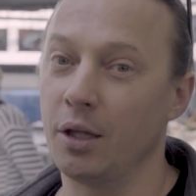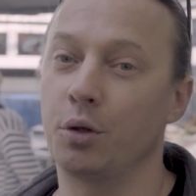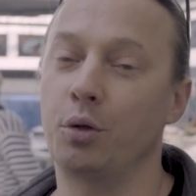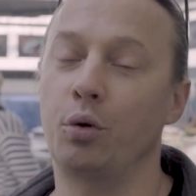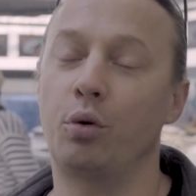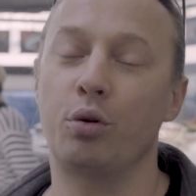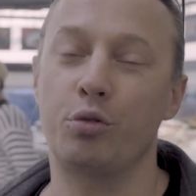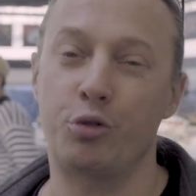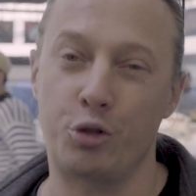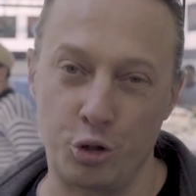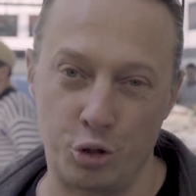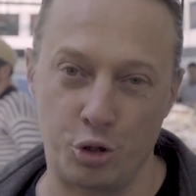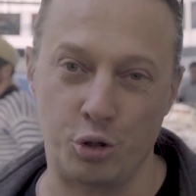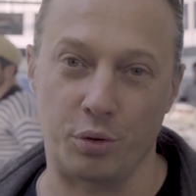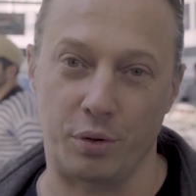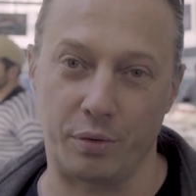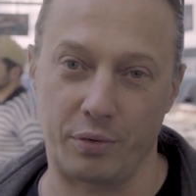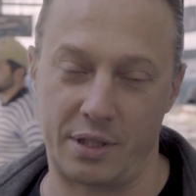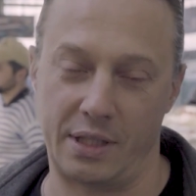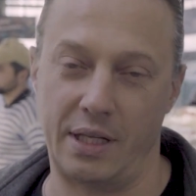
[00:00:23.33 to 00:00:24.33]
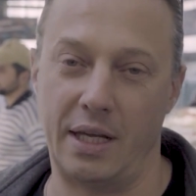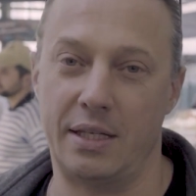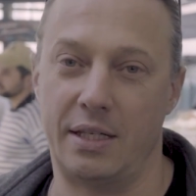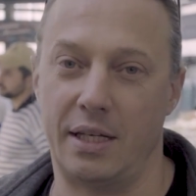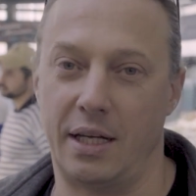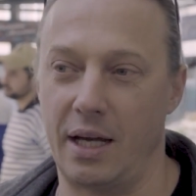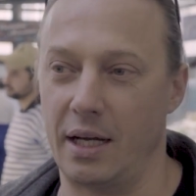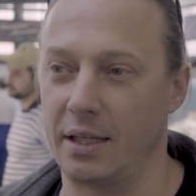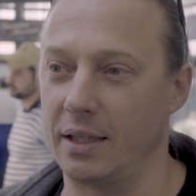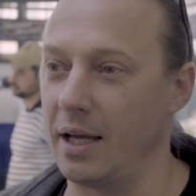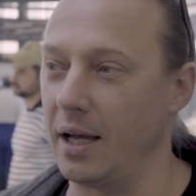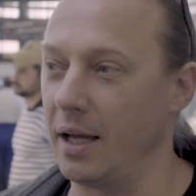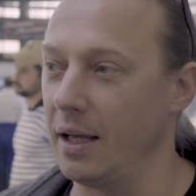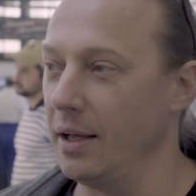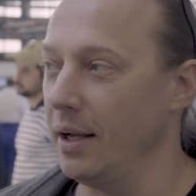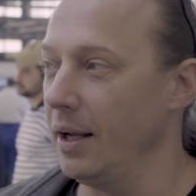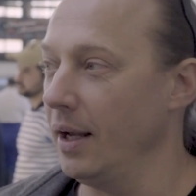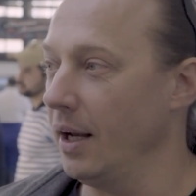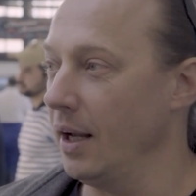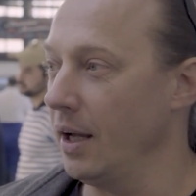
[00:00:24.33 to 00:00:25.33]
Ну, хоть чуть-чуть. Вы знаете, когда
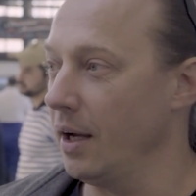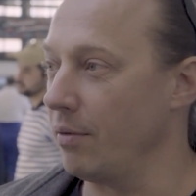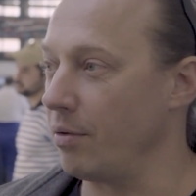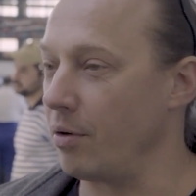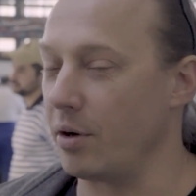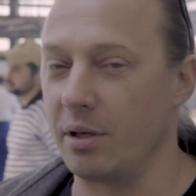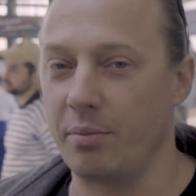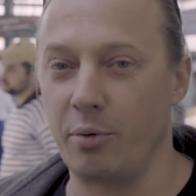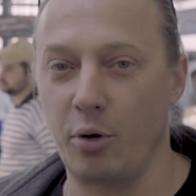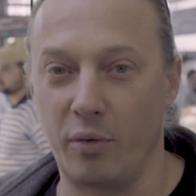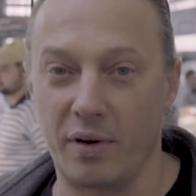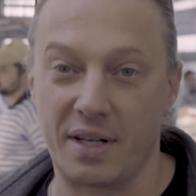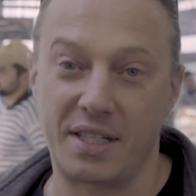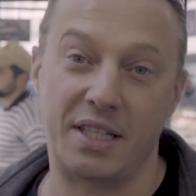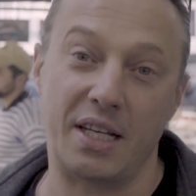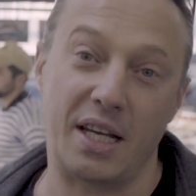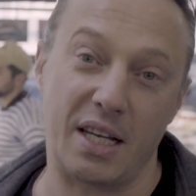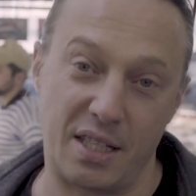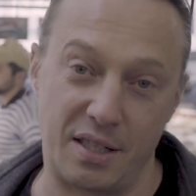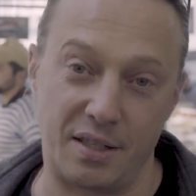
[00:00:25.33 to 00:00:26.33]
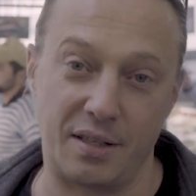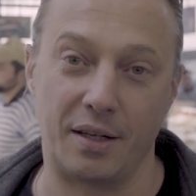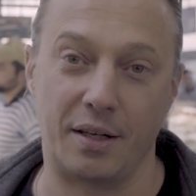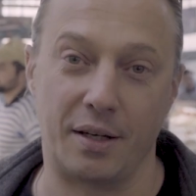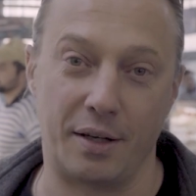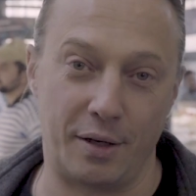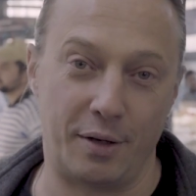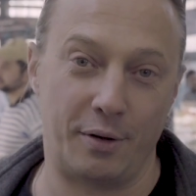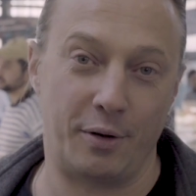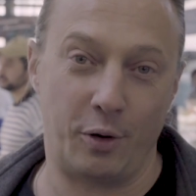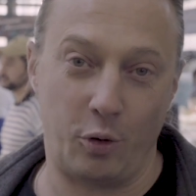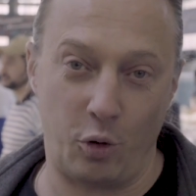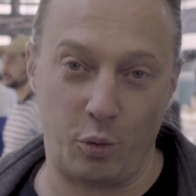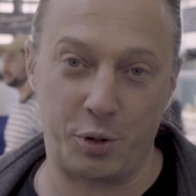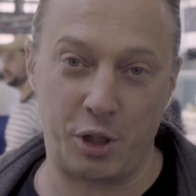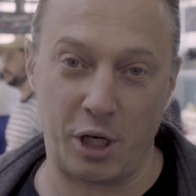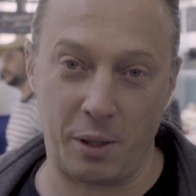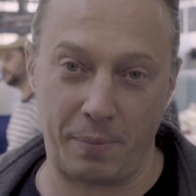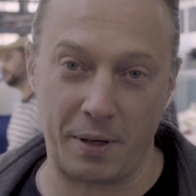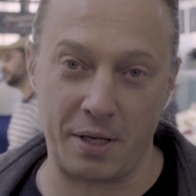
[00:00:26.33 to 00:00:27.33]
вроде бы у вас есть э,
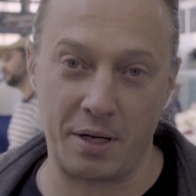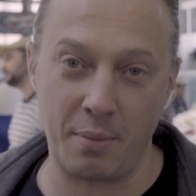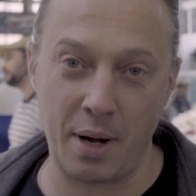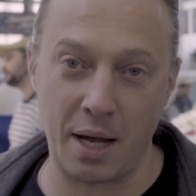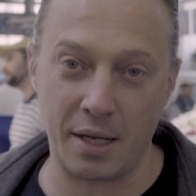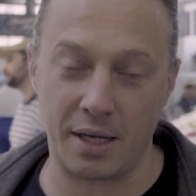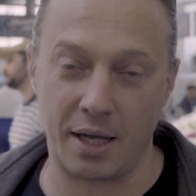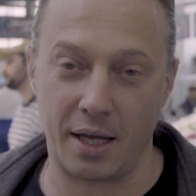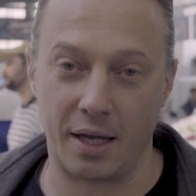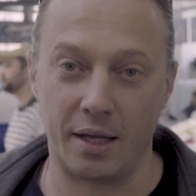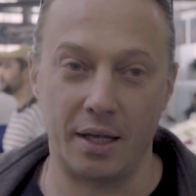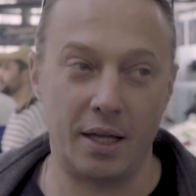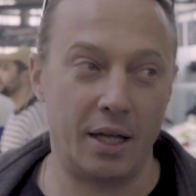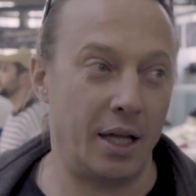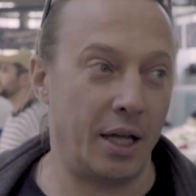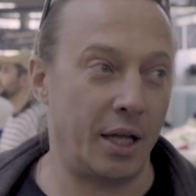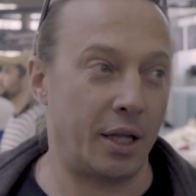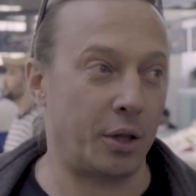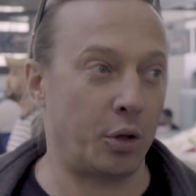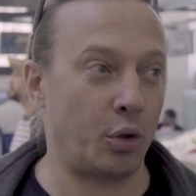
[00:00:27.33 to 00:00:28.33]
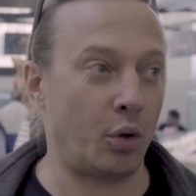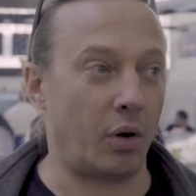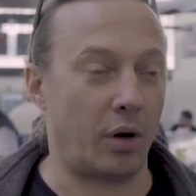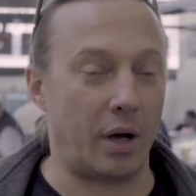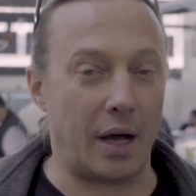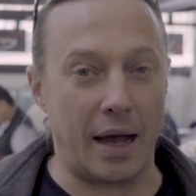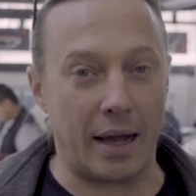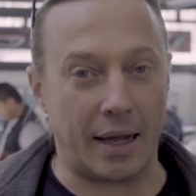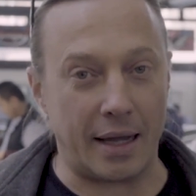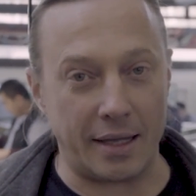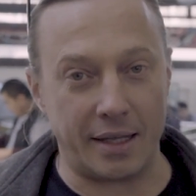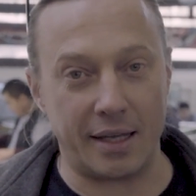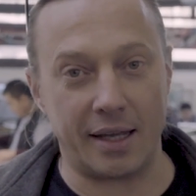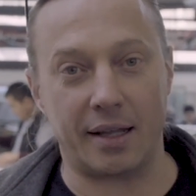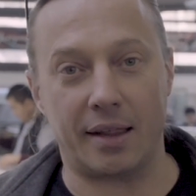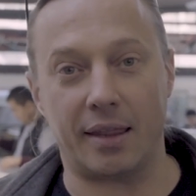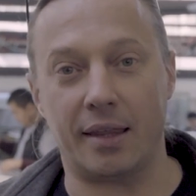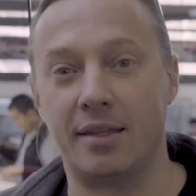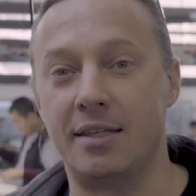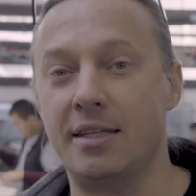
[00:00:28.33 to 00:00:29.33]
общее понимание, но о
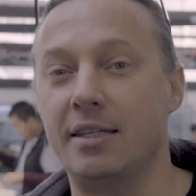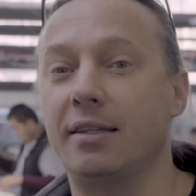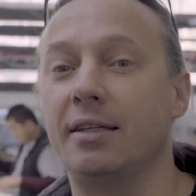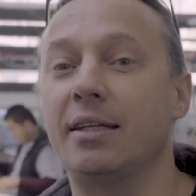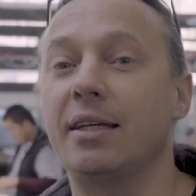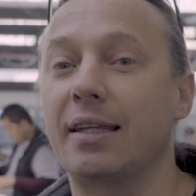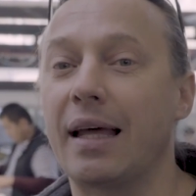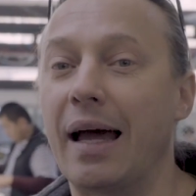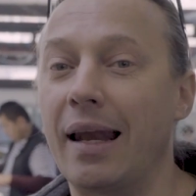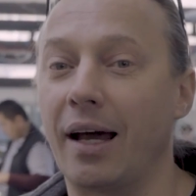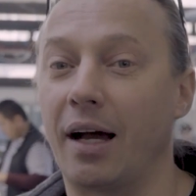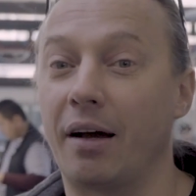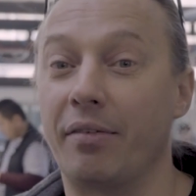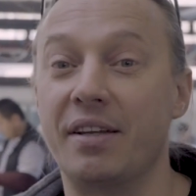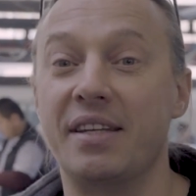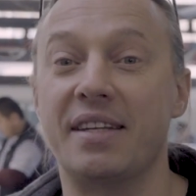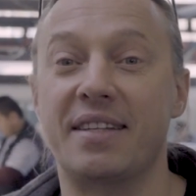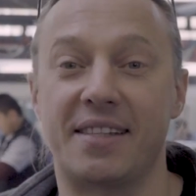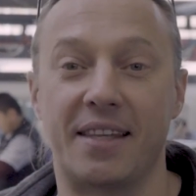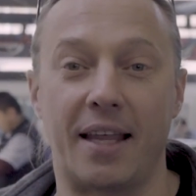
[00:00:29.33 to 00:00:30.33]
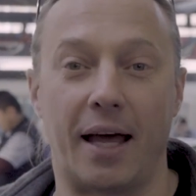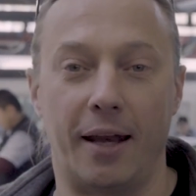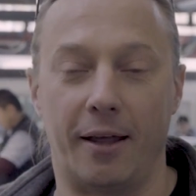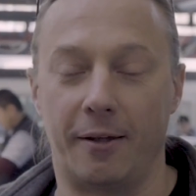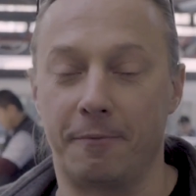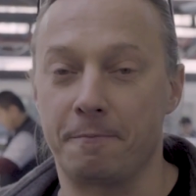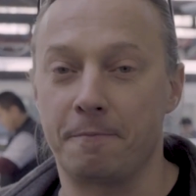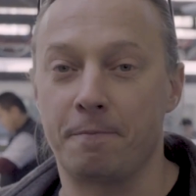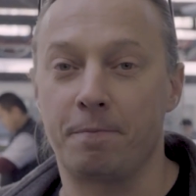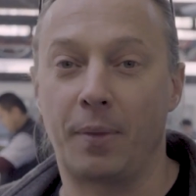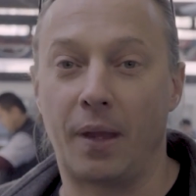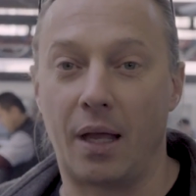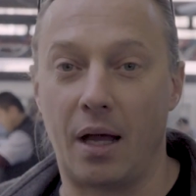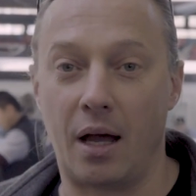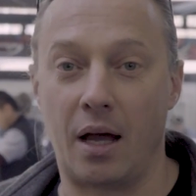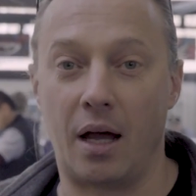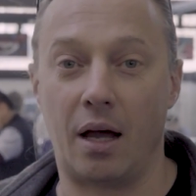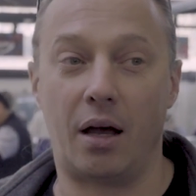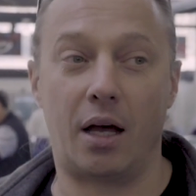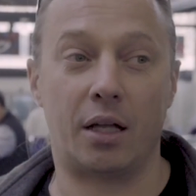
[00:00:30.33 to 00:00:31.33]
каких-то деталях вы не знали
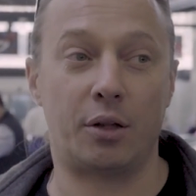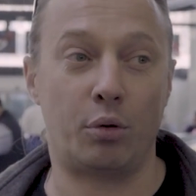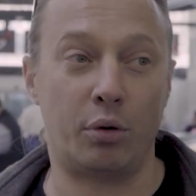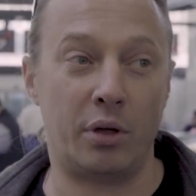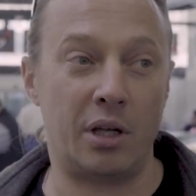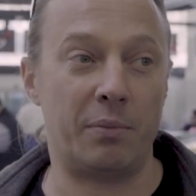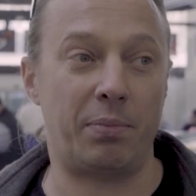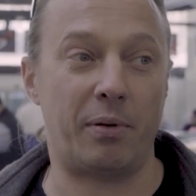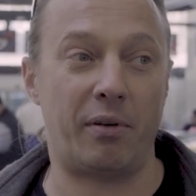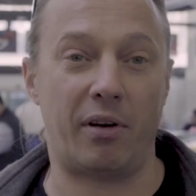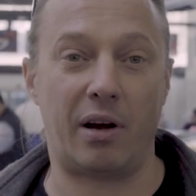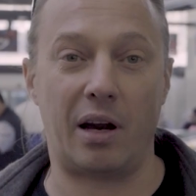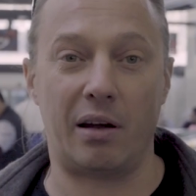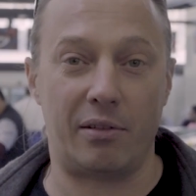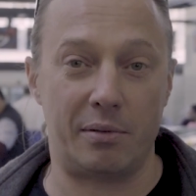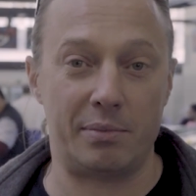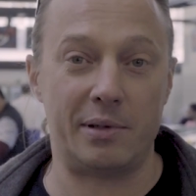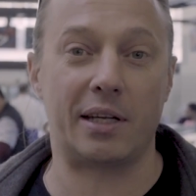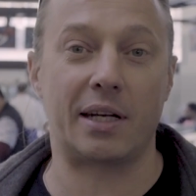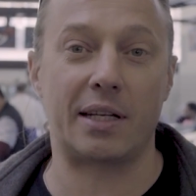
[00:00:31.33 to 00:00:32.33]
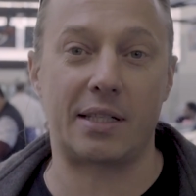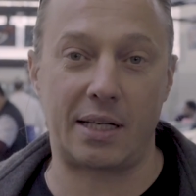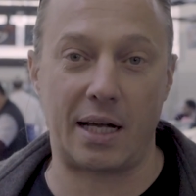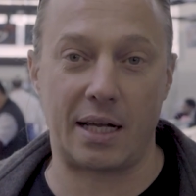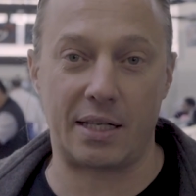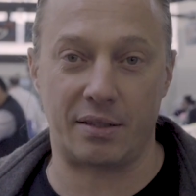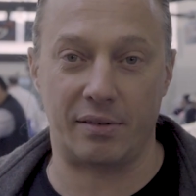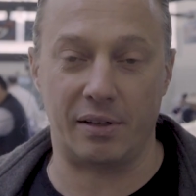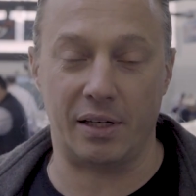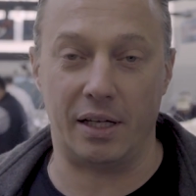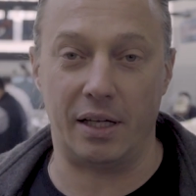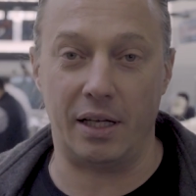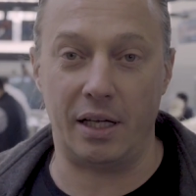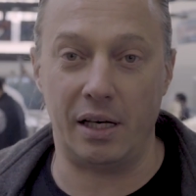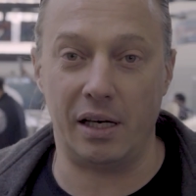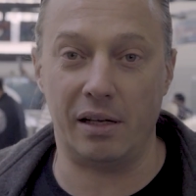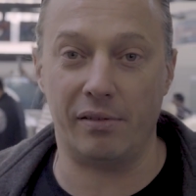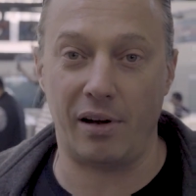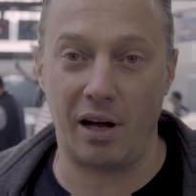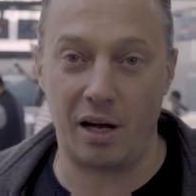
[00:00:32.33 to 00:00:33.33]
а, а другие повара вам не рассказывали
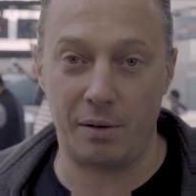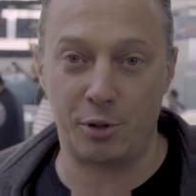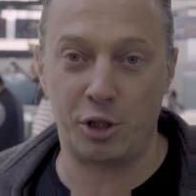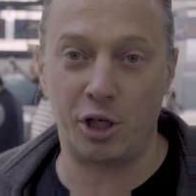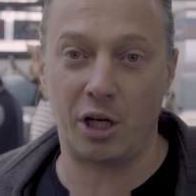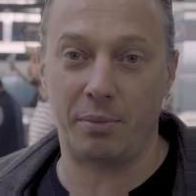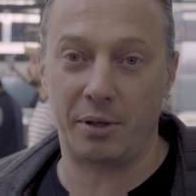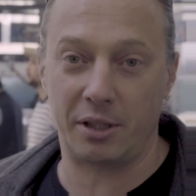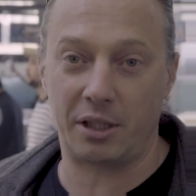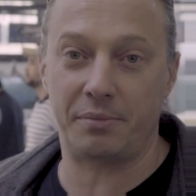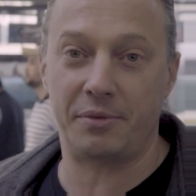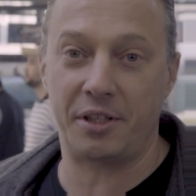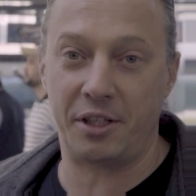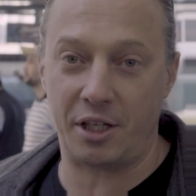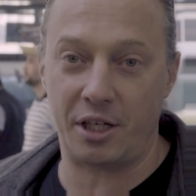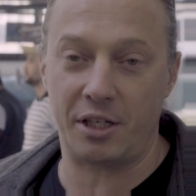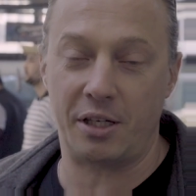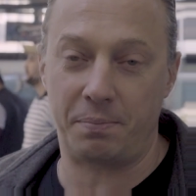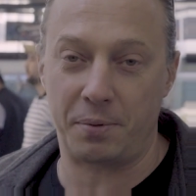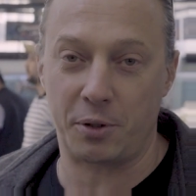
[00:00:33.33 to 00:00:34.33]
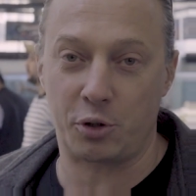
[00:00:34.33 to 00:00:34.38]
или вообще об этом нигде не